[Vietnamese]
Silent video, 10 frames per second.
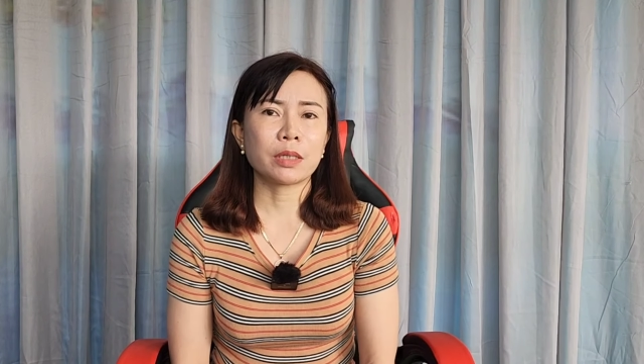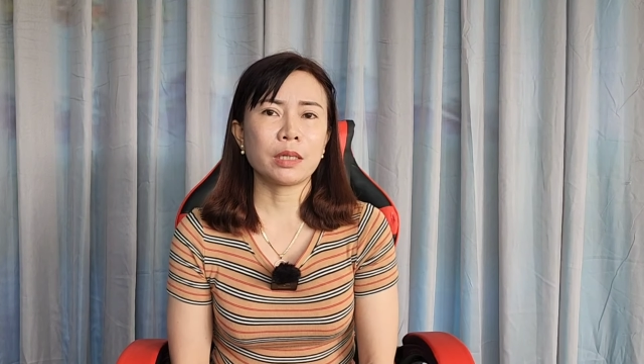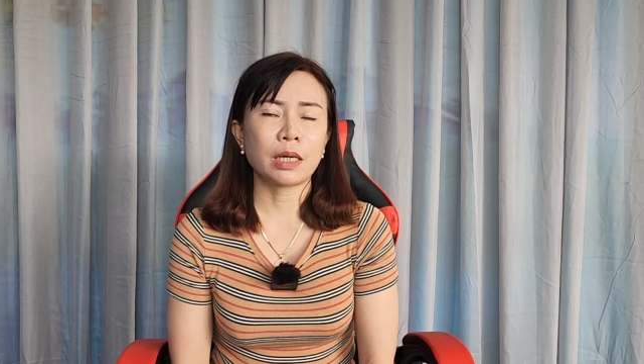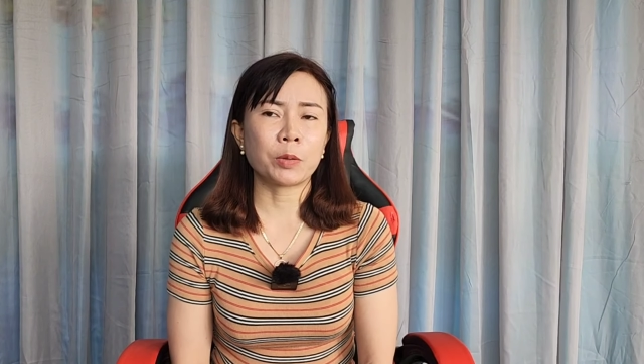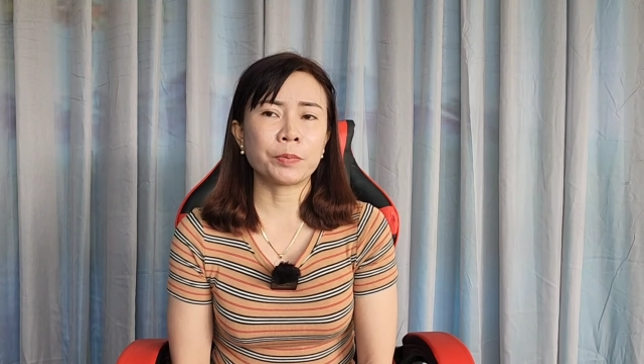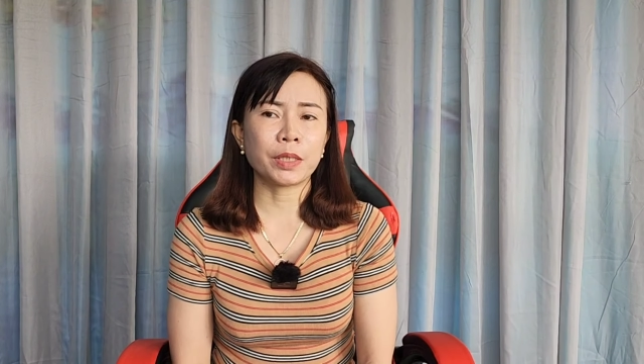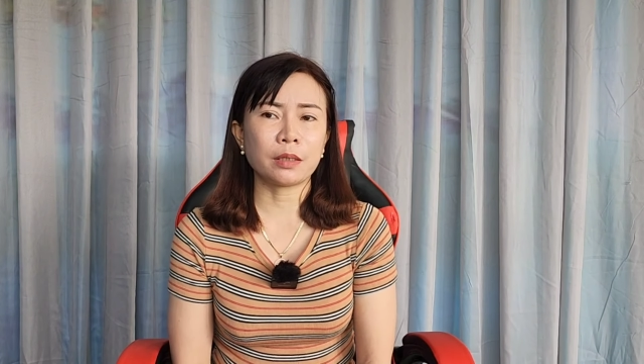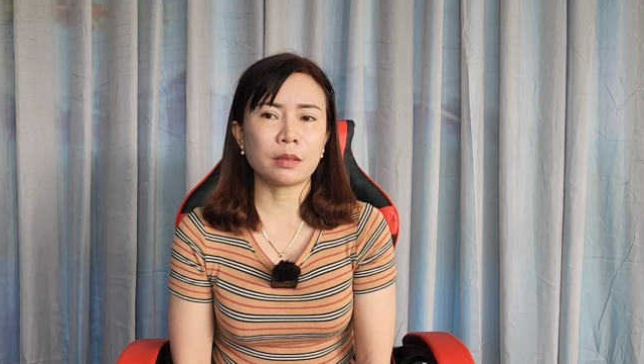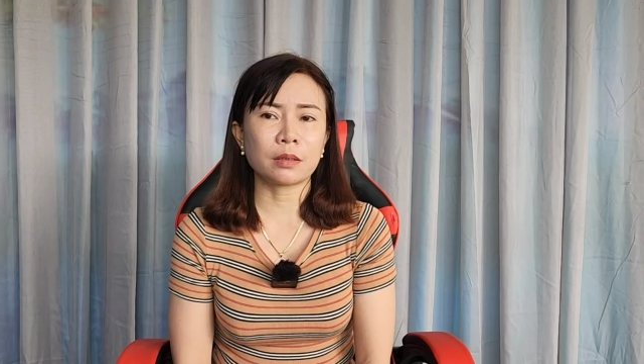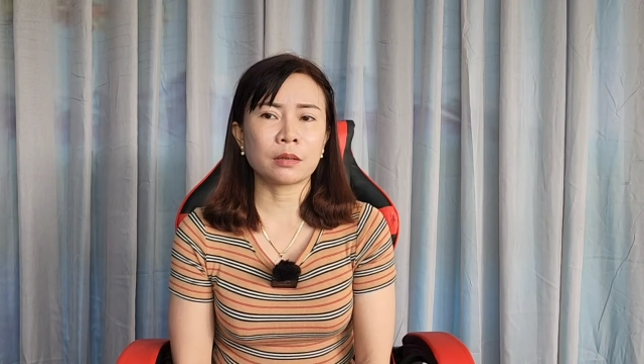khi học
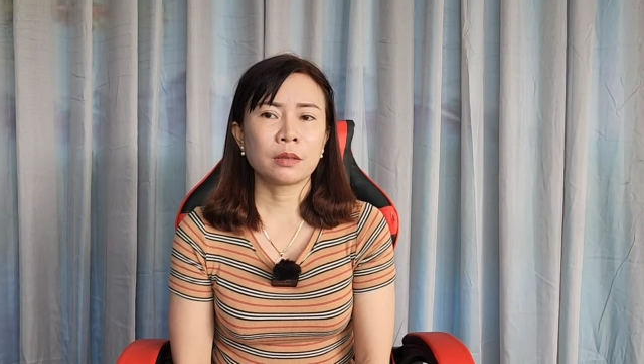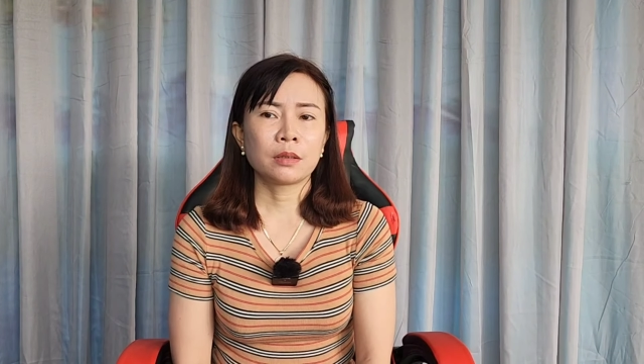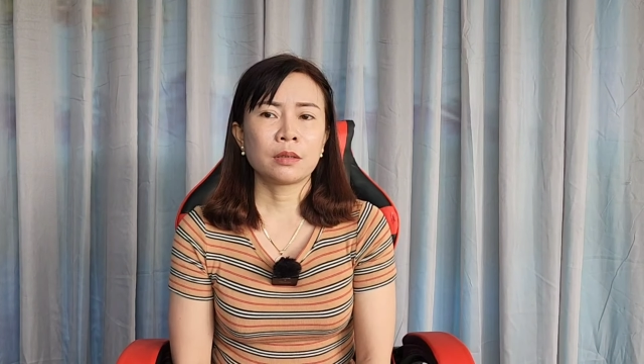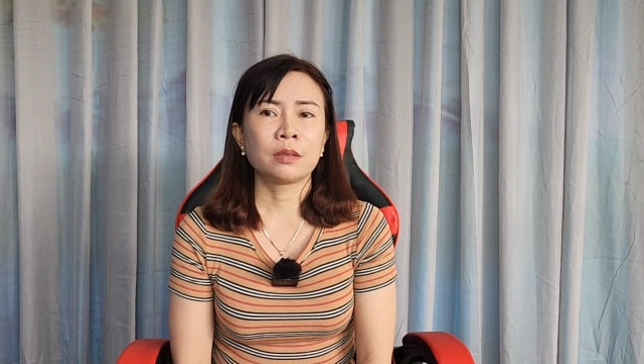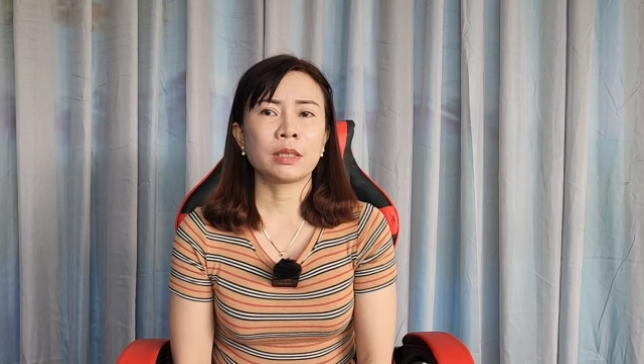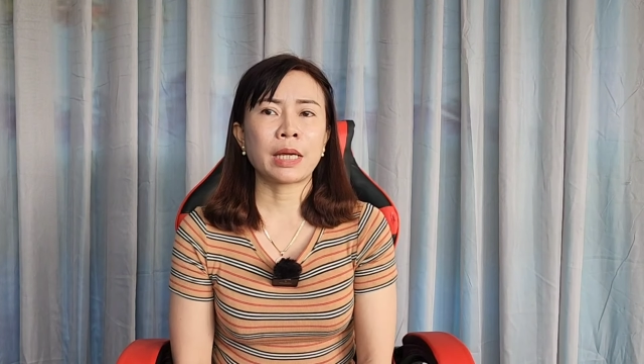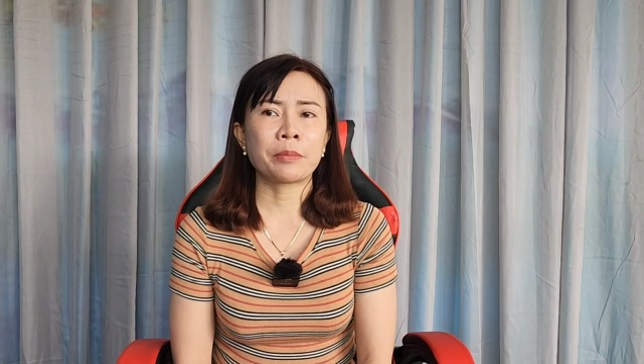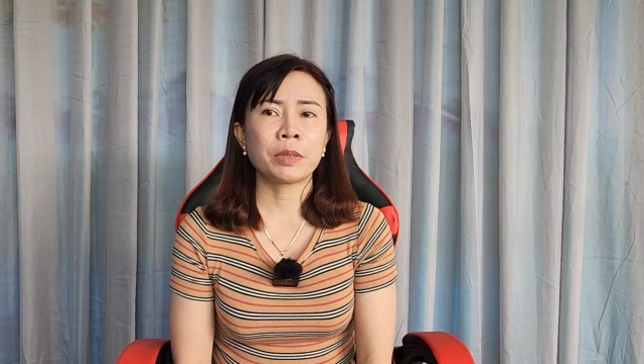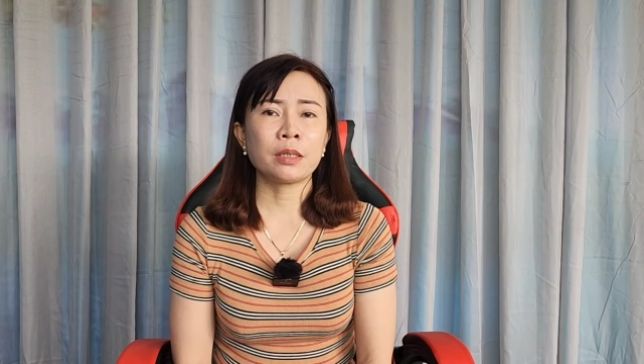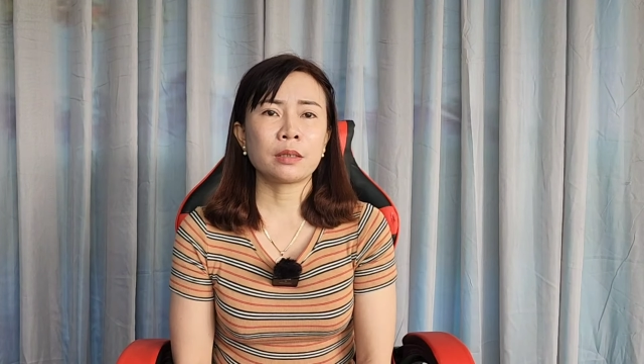thì ờ, người ta
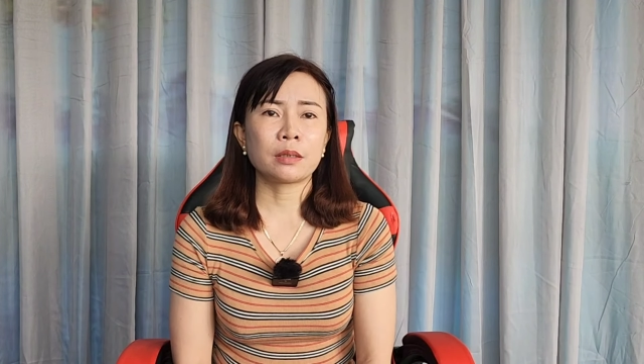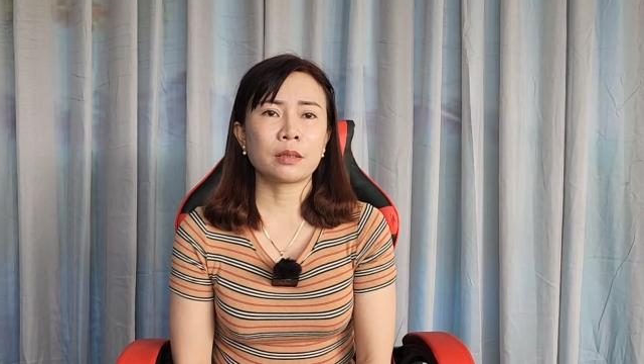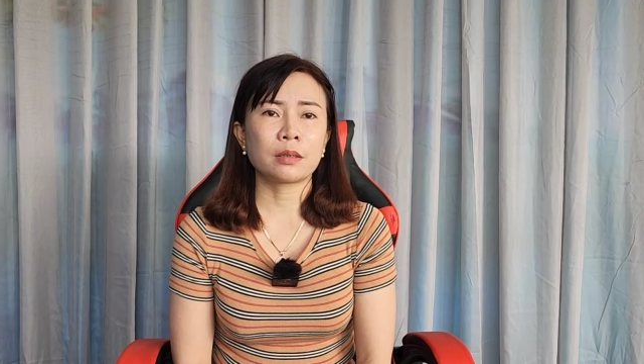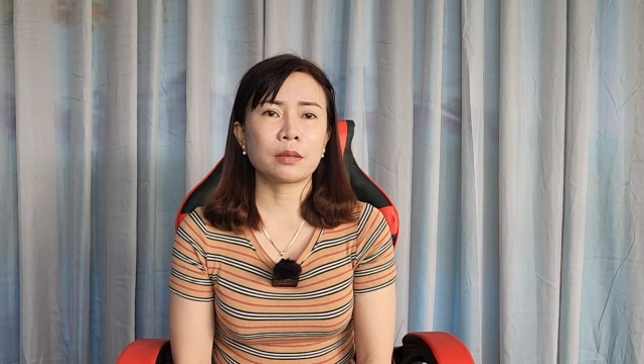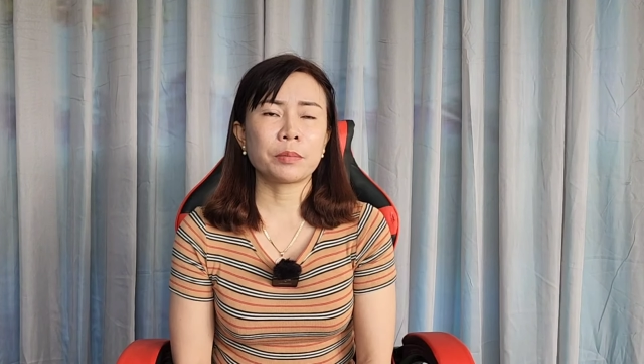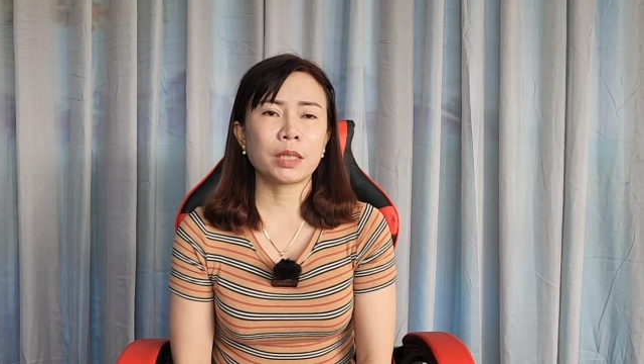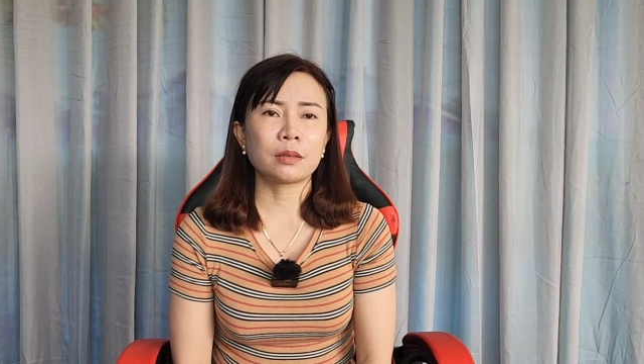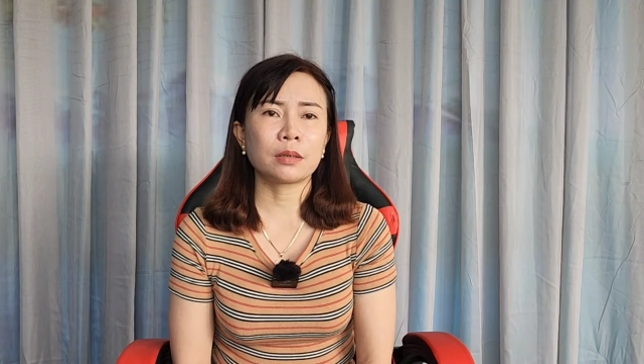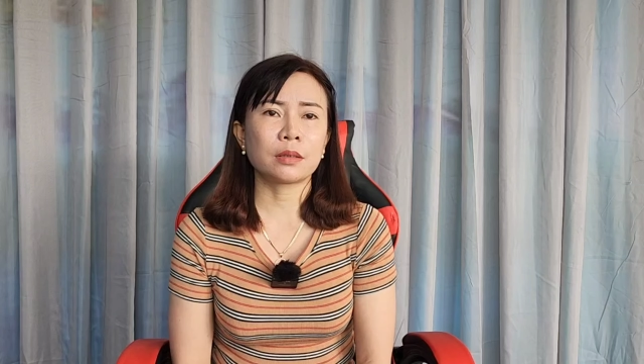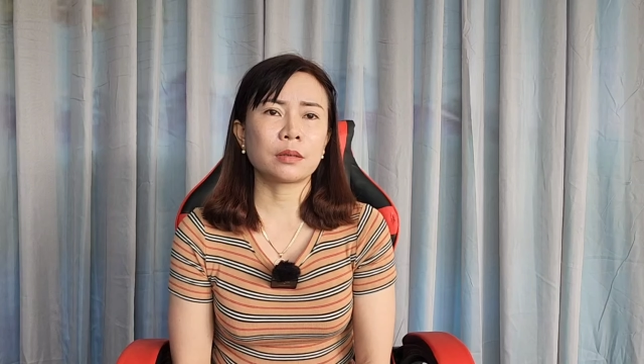mới ờ, bên